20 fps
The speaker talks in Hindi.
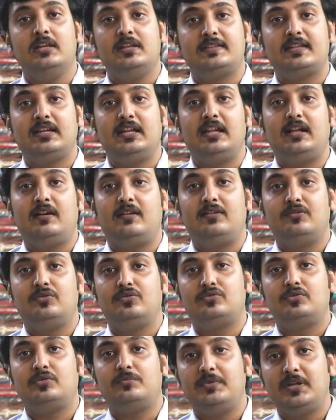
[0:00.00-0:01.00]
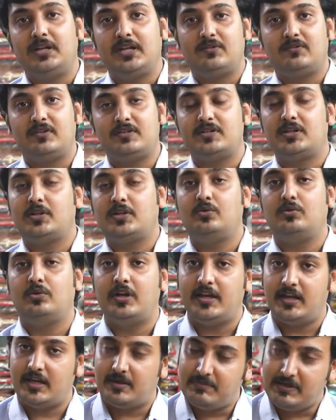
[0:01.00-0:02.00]
इसके अलावा दोस्तों मैं रिक्वेस्ट
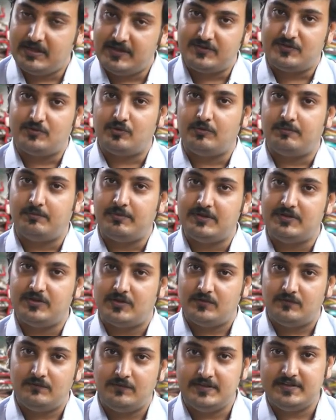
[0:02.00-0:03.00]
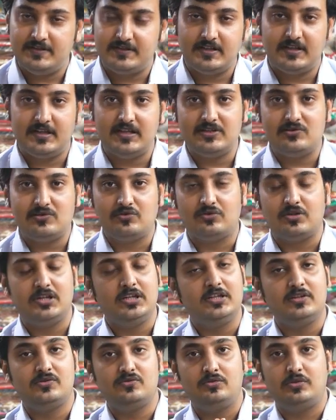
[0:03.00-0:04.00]
करूँगा एक बार स्टोर पर ज़रूर विजिट करें जो
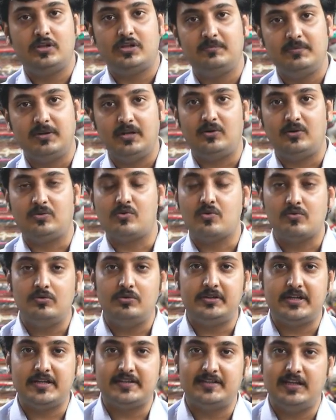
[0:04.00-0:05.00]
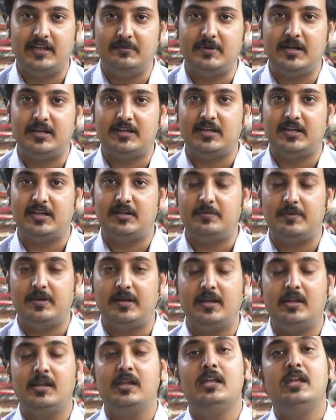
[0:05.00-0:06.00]
कि सूरत में रघुकुल टेक्सटाइल मार्केट में
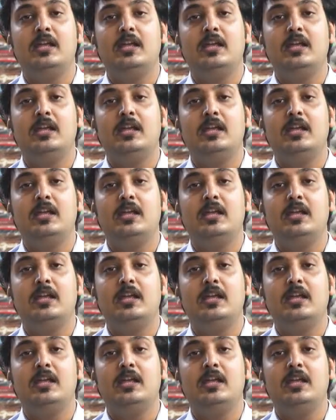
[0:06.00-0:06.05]
है